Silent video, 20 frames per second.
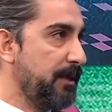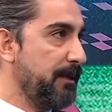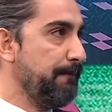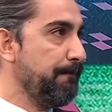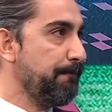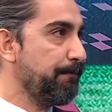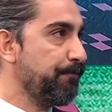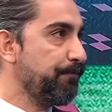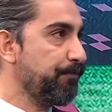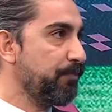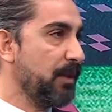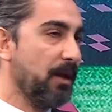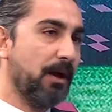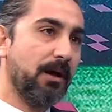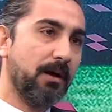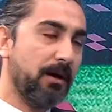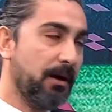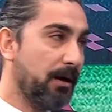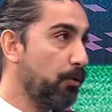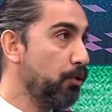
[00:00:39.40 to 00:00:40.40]
Kim?
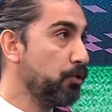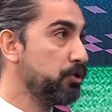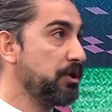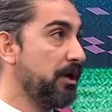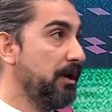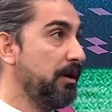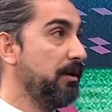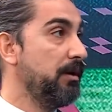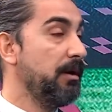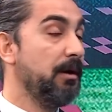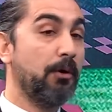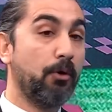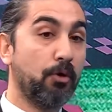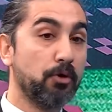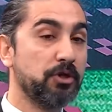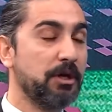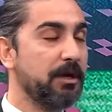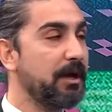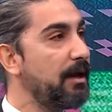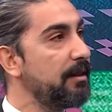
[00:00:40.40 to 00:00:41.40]
Hoca.
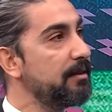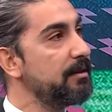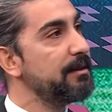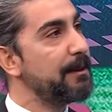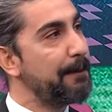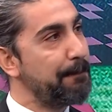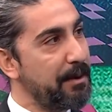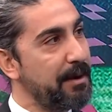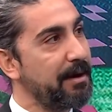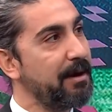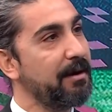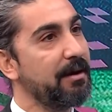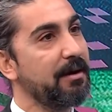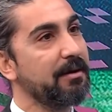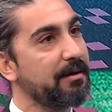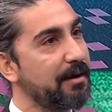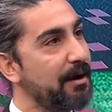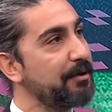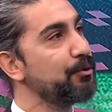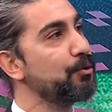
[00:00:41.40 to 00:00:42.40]
Hoca geldiğinde
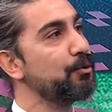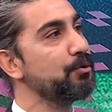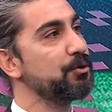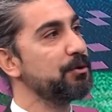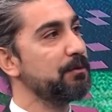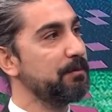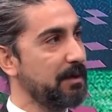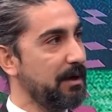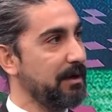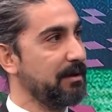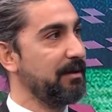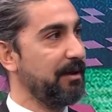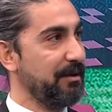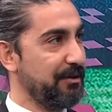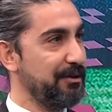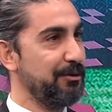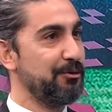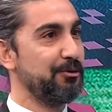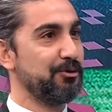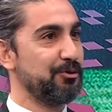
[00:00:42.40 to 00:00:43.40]
Pereira'yı kadro dışı bıraktı
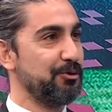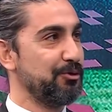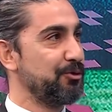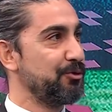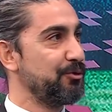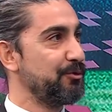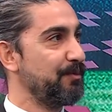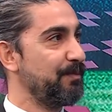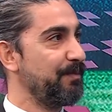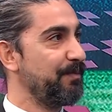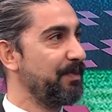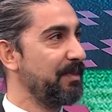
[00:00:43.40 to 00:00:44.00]
hatırlıyorsunuz.